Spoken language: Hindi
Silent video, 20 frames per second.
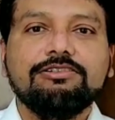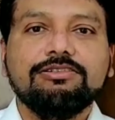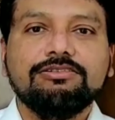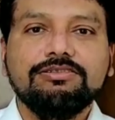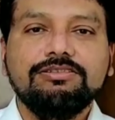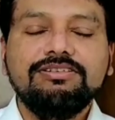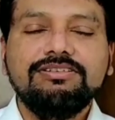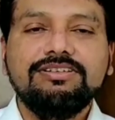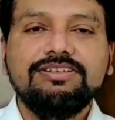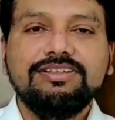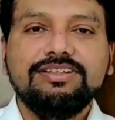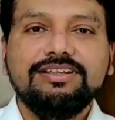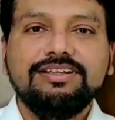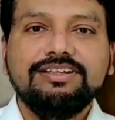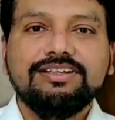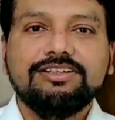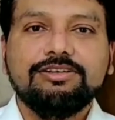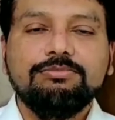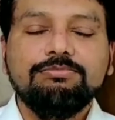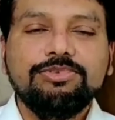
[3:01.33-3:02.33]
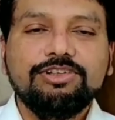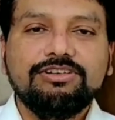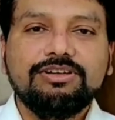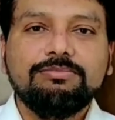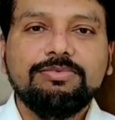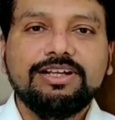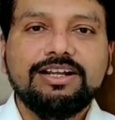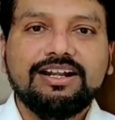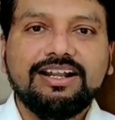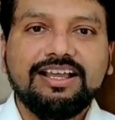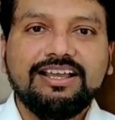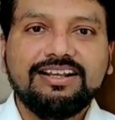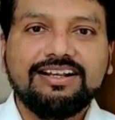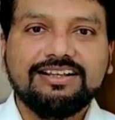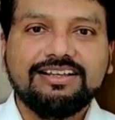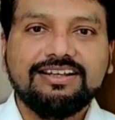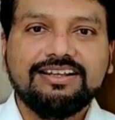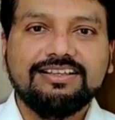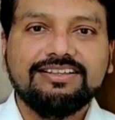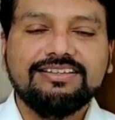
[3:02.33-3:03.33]
आंखों को कंप्यूटर पे गढ़ाए
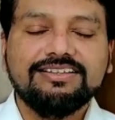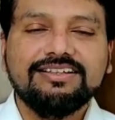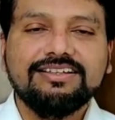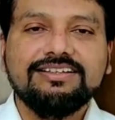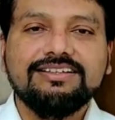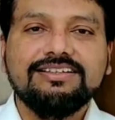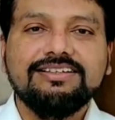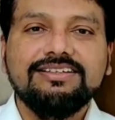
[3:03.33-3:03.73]
रख रहे थे